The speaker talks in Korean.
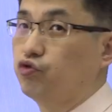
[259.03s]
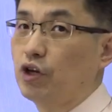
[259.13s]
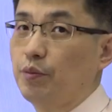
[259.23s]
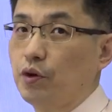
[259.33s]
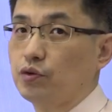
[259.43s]

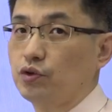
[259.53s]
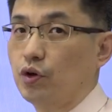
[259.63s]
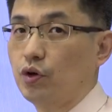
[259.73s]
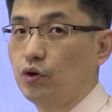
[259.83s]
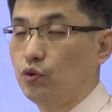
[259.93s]
두개
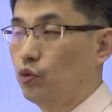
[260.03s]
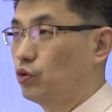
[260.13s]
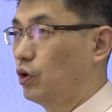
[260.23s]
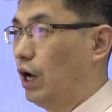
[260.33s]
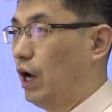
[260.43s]
배웠죠. 요
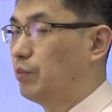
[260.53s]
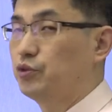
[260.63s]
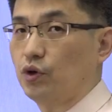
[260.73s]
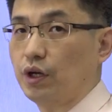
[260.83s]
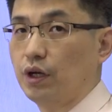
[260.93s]

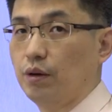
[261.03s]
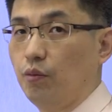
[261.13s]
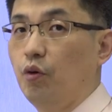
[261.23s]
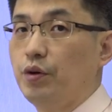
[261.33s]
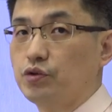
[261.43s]
앞전에
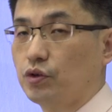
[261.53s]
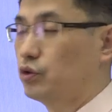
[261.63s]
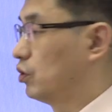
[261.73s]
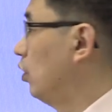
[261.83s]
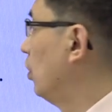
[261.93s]
뭐 배웠어요?
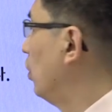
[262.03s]
그렇죠?